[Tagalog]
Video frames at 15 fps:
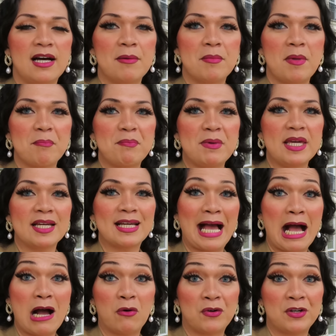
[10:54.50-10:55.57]
um, peak
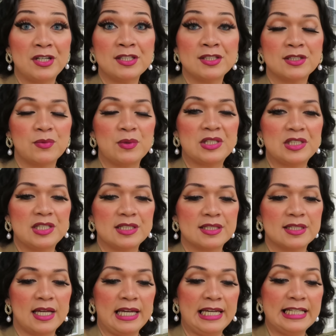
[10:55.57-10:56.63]
hours which
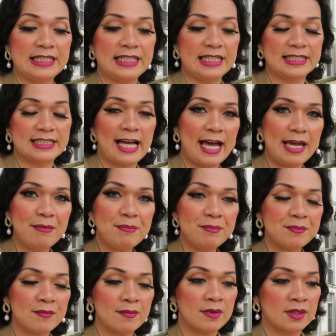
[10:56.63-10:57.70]
is uh, eating
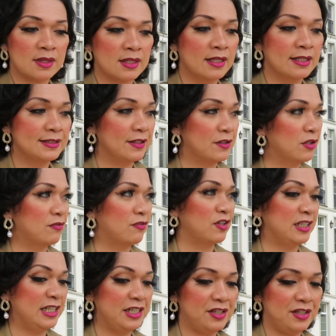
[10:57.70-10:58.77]
time siguro
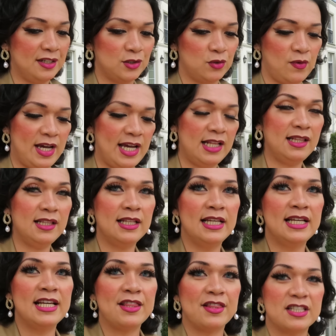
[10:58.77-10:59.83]
for dinner as well.
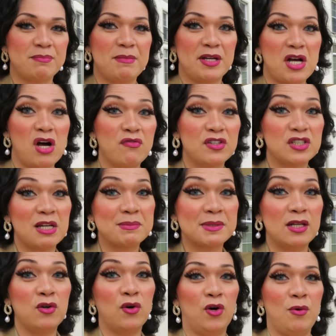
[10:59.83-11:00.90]
Tapos may coffee
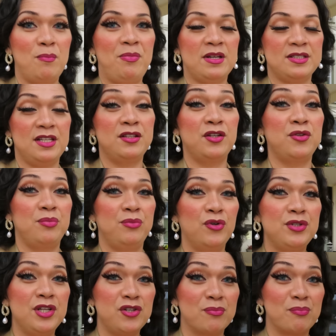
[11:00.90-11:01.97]
shop sa loob, tapos din,
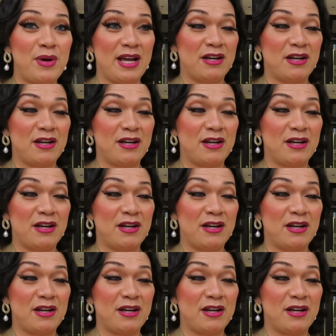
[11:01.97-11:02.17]
doon din yung